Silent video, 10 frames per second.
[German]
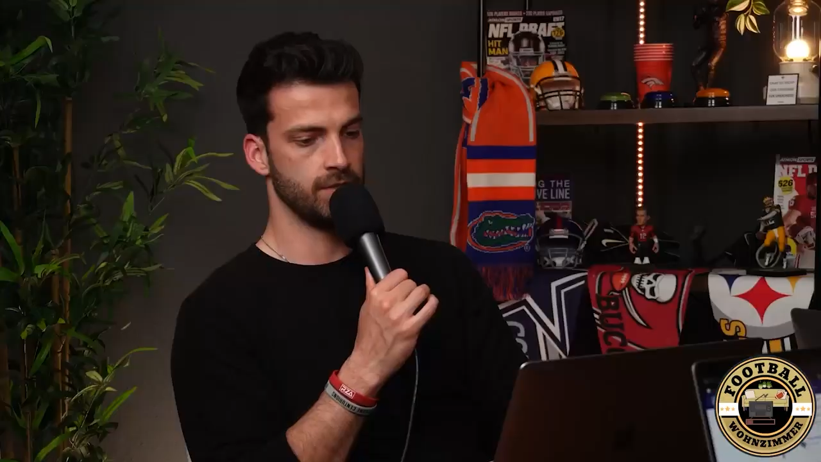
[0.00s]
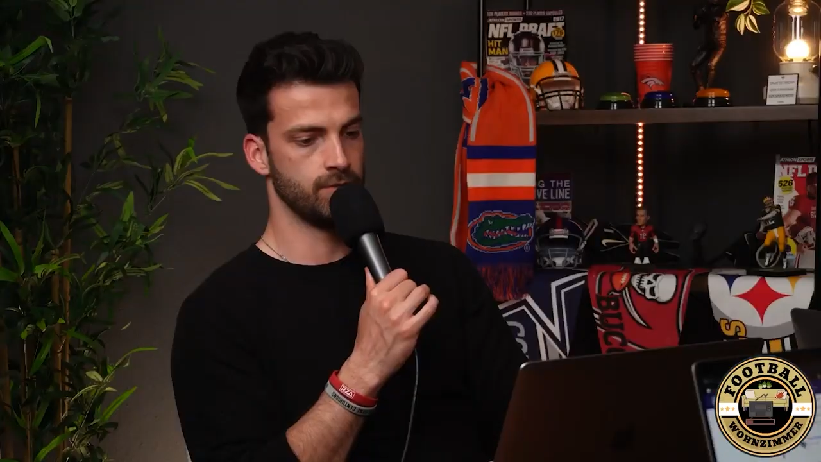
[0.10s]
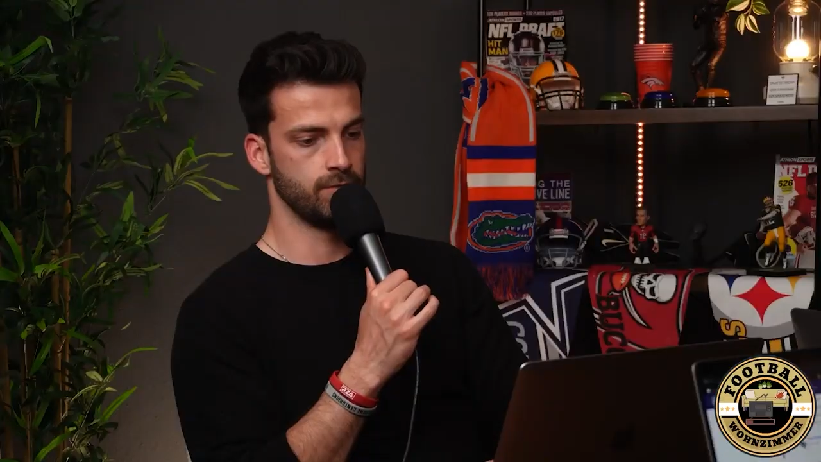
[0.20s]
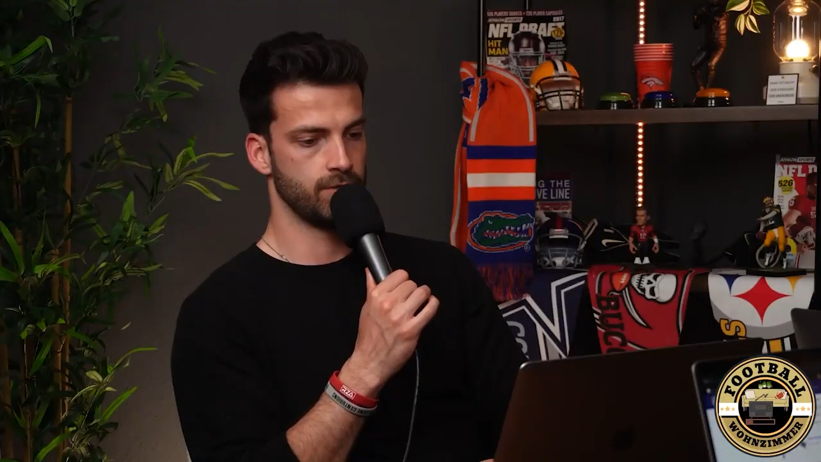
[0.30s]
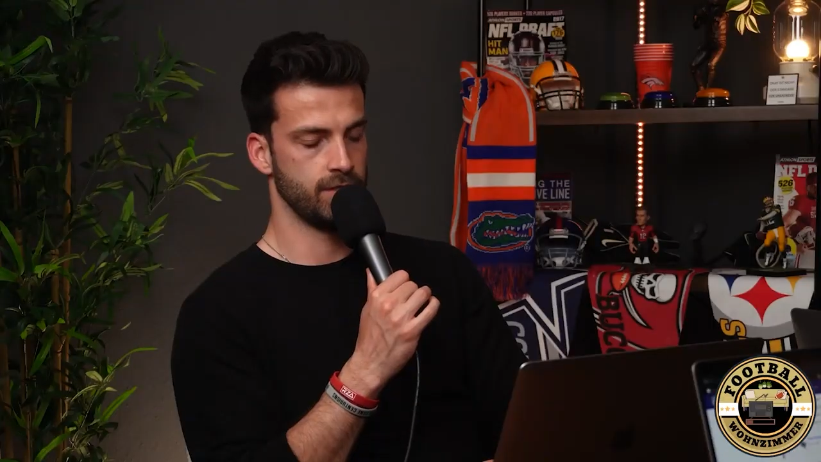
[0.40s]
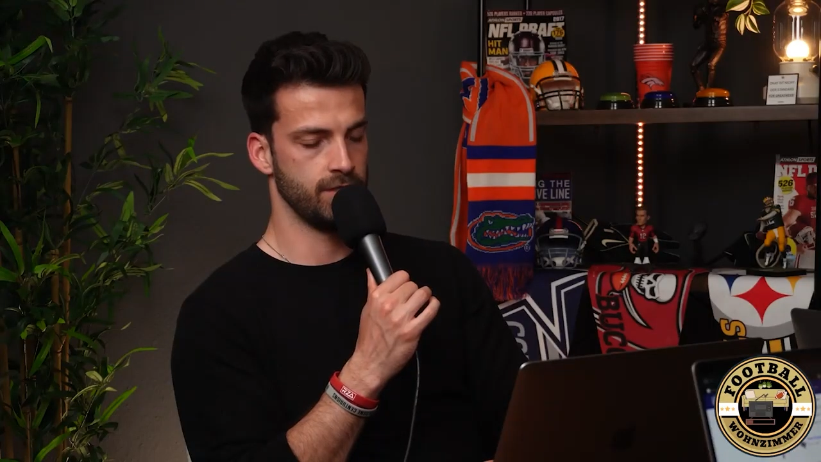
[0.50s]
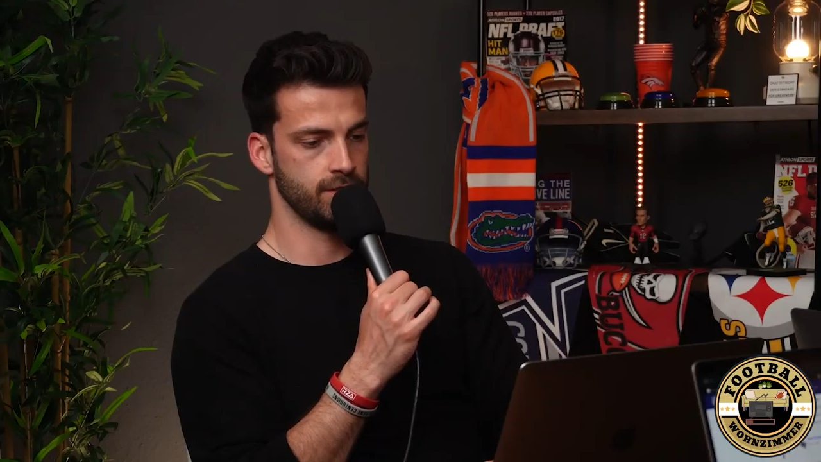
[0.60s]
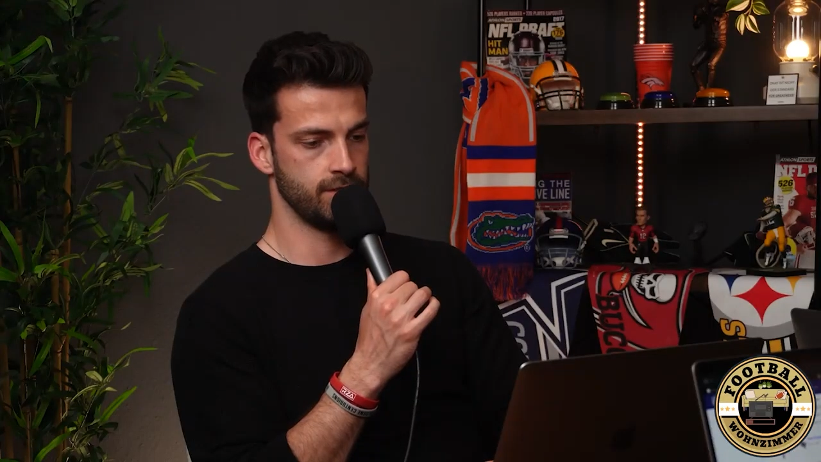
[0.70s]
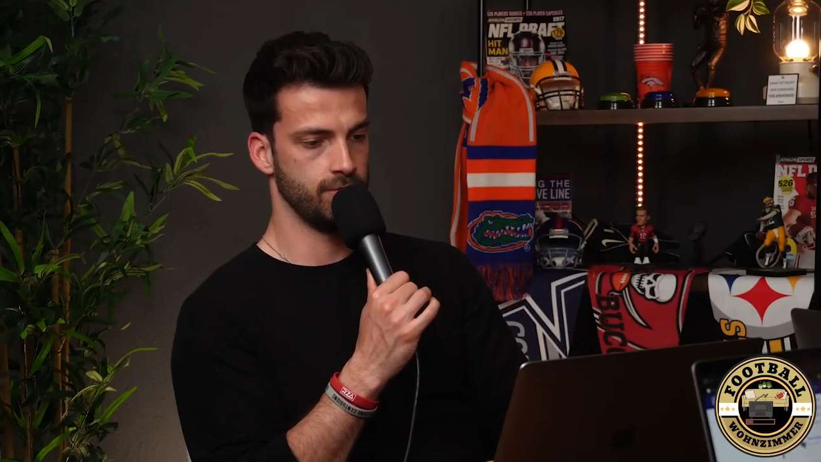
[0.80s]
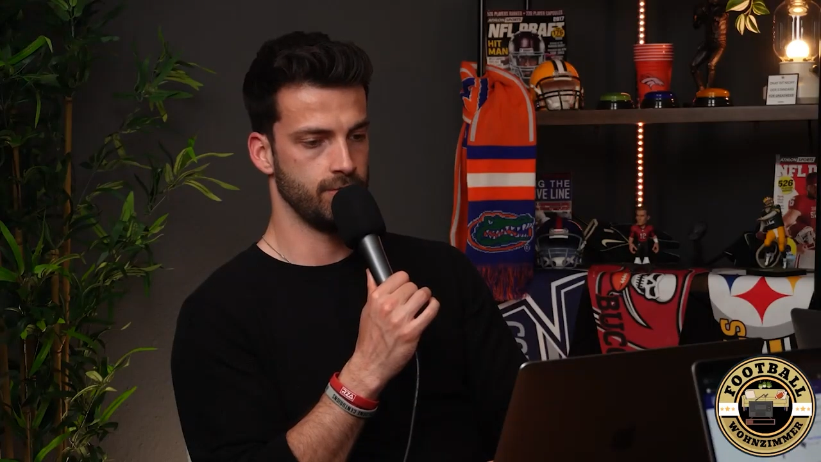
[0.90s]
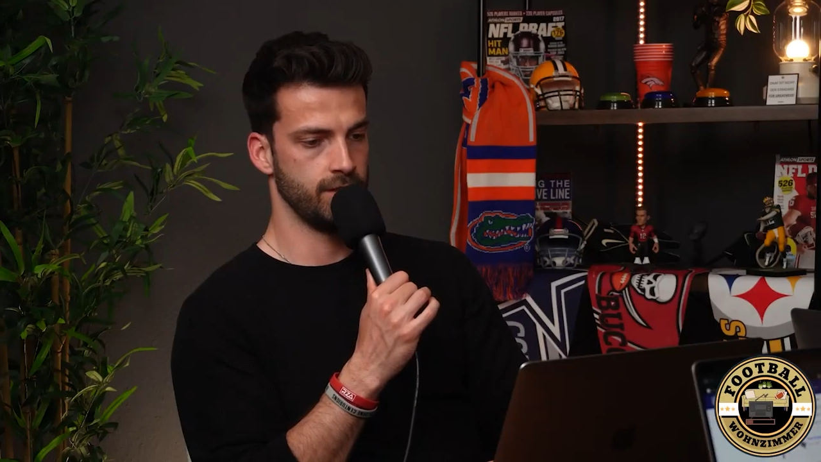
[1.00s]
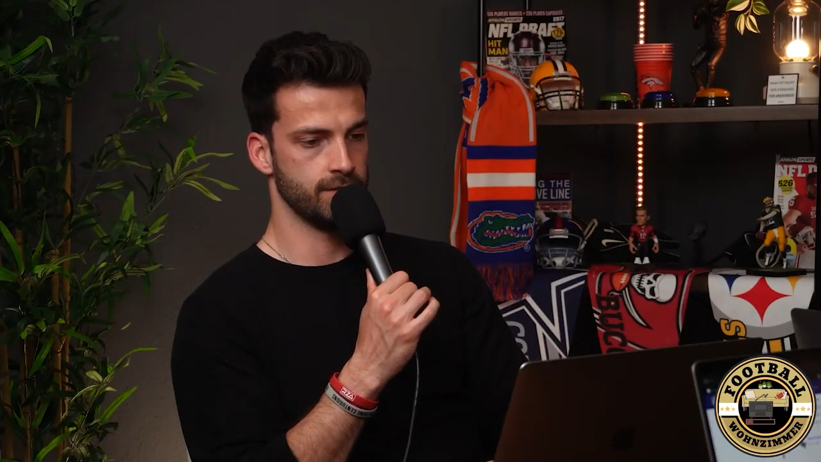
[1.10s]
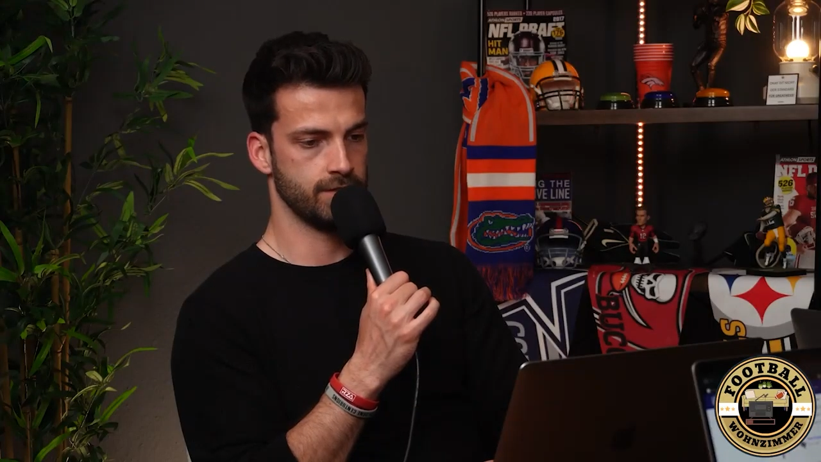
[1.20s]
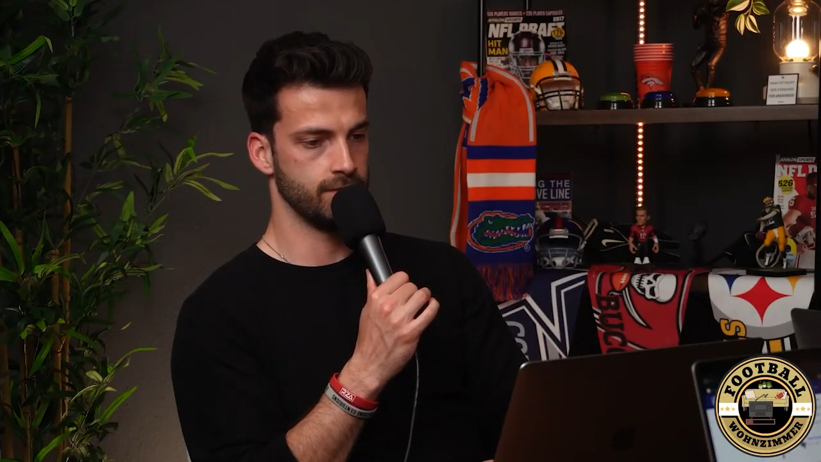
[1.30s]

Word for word: ist gar nicht so unwahrscheinlich, dass die Raiders